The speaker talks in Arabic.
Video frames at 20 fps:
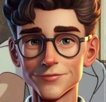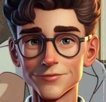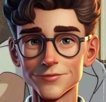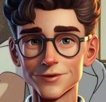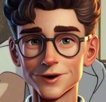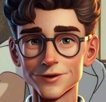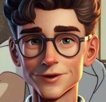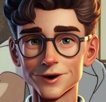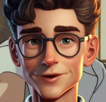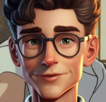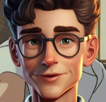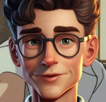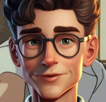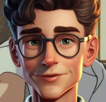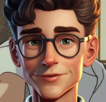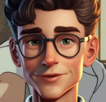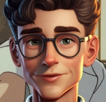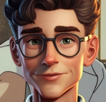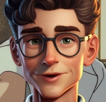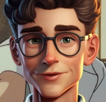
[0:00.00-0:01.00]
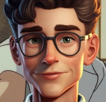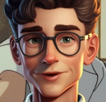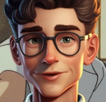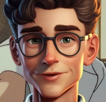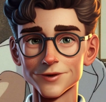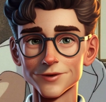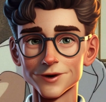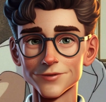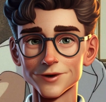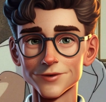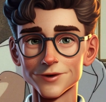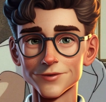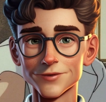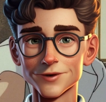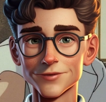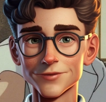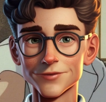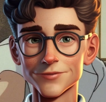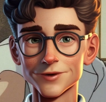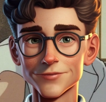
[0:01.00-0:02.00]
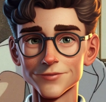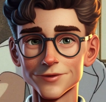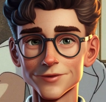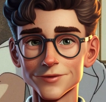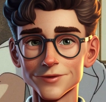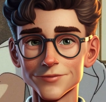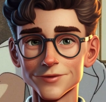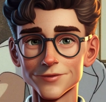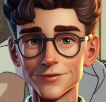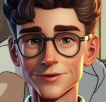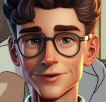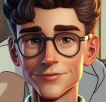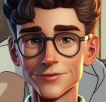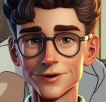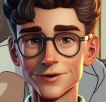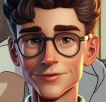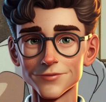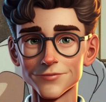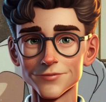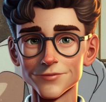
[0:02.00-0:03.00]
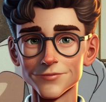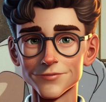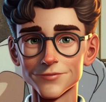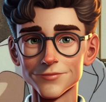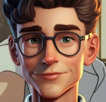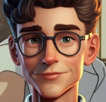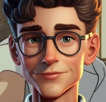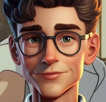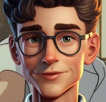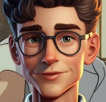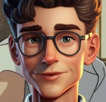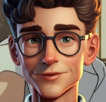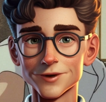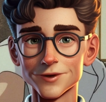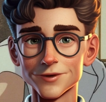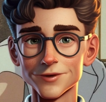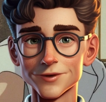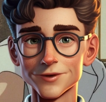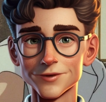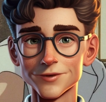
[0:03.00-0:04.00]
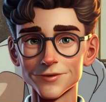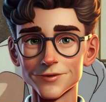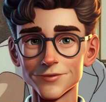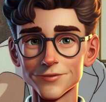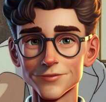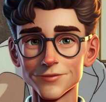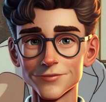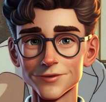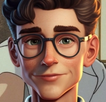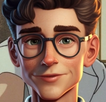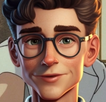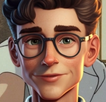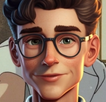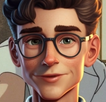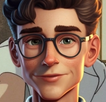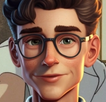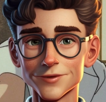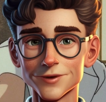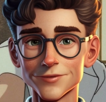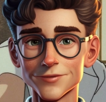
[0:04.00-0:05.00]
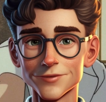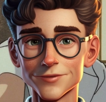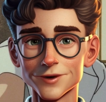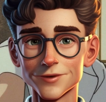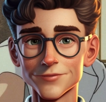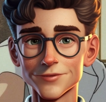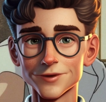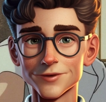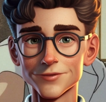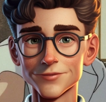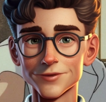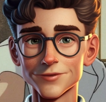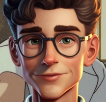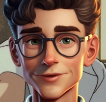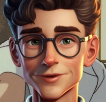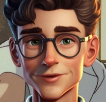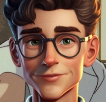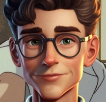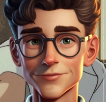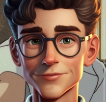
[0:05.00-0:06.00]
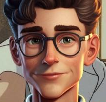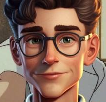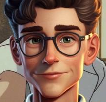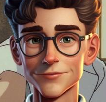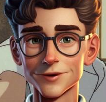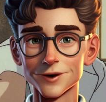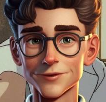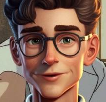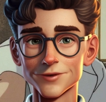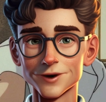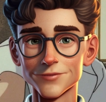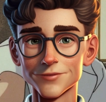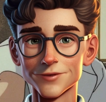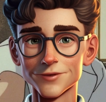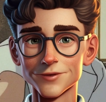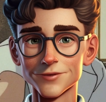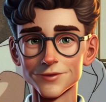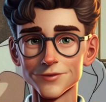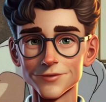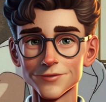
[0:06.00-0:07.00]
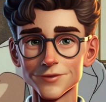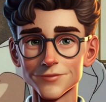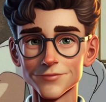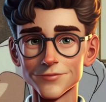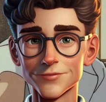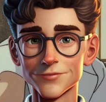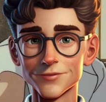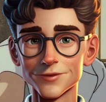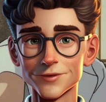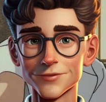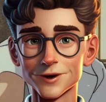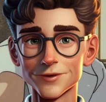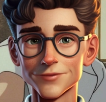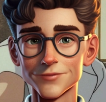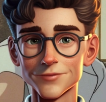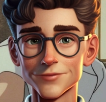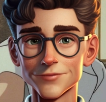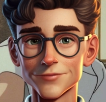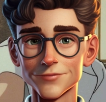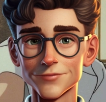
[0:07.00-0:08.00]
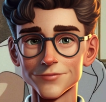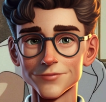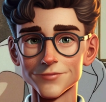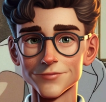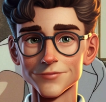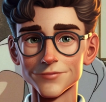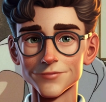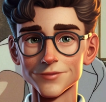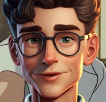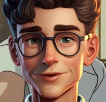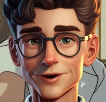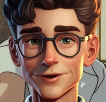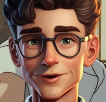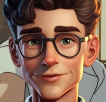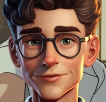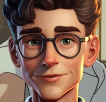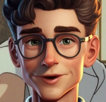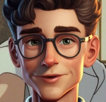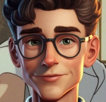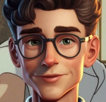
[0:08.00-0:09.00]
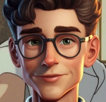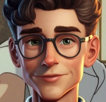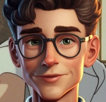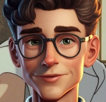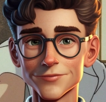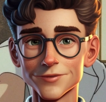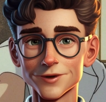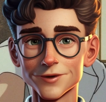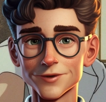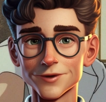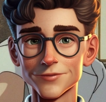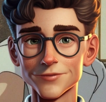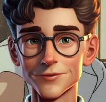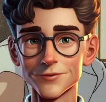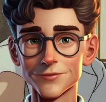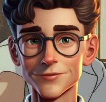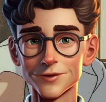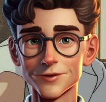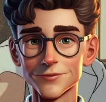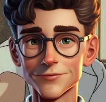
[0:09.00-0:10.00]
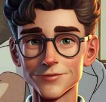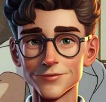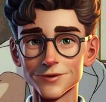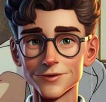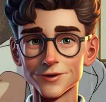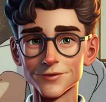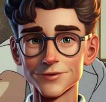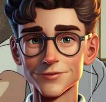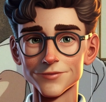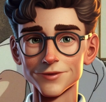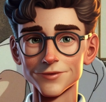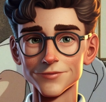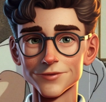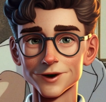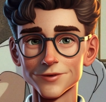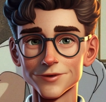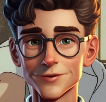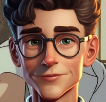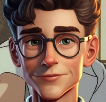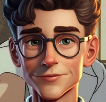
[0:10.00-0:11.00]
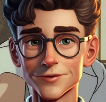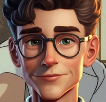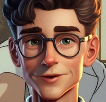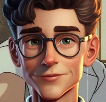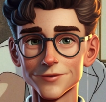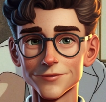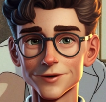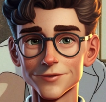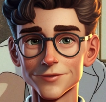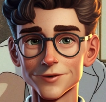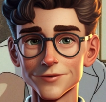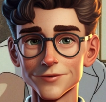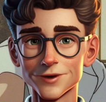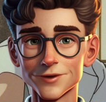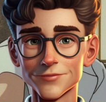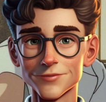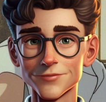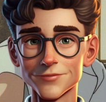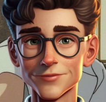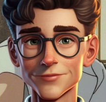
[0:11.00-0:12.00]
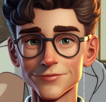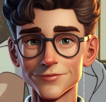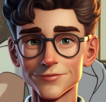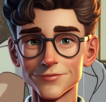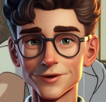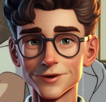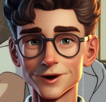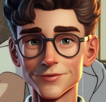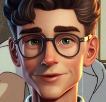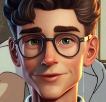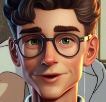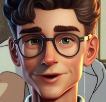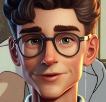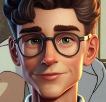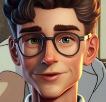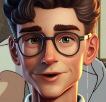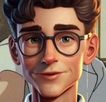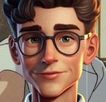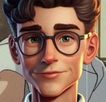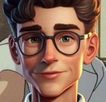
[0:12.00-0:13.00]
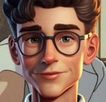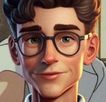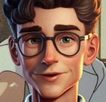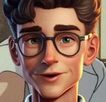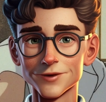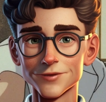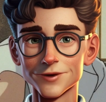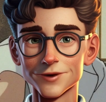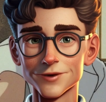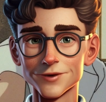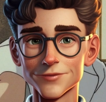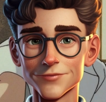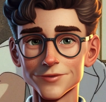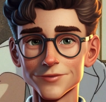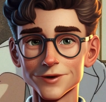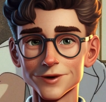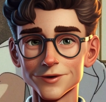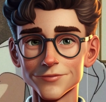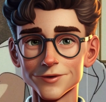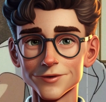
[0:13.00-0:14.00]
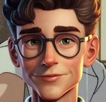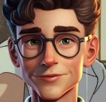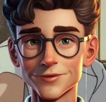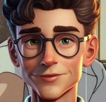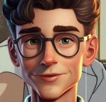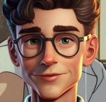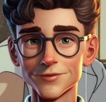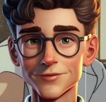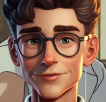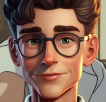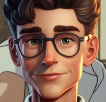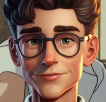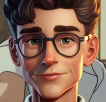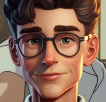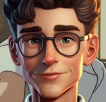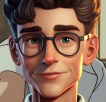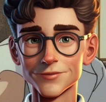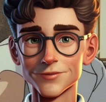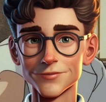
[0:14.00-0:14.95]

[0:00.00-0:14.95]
فهاد الفيديو هذا غادي نناقشوا فيه هذا الموضوع اللي آه، تطرح عليا بزاف في الانستغرام دونك غادي نهضروا عليه اللي ما اشتركش في القناه يشترك فيها باش يبقى يوصلك هاد الفيديوهات وهاد الفيديو برعايه عرض الجهوي